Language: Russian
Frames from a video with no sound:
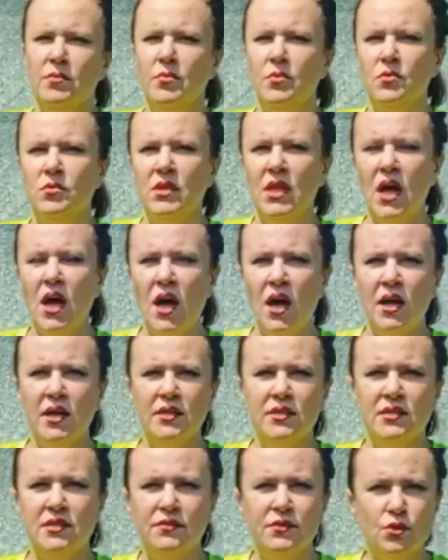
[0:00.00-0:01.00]
на
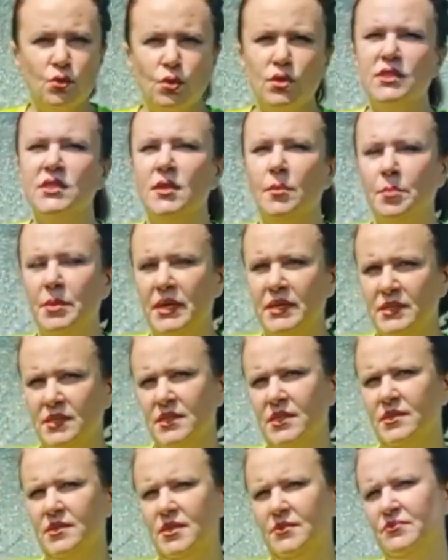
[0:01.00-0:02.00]

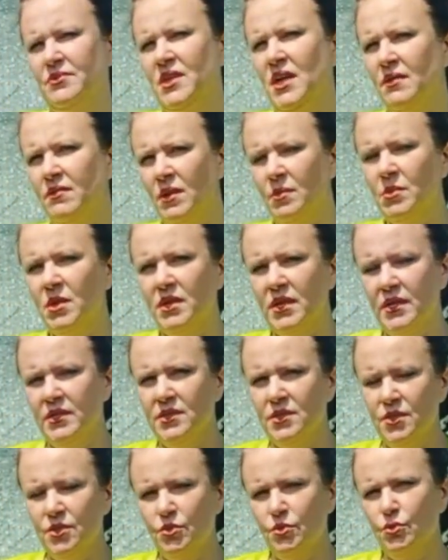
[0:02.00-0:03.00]
90% я вам
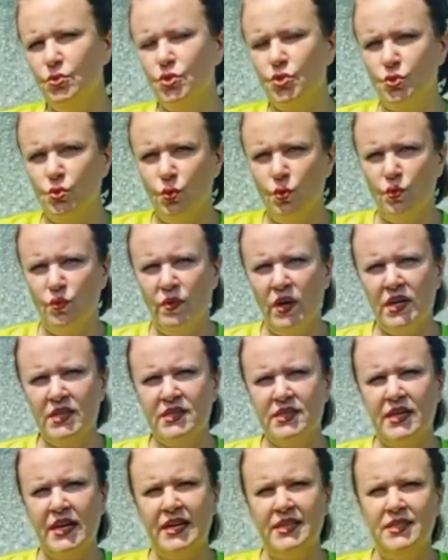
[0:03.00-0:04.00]
гарантирую, что у
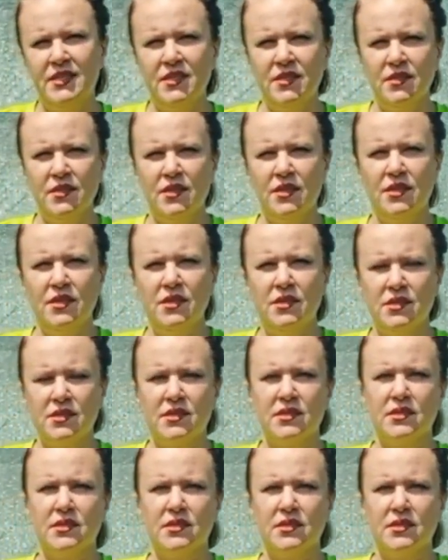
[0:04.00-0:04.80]
вас один из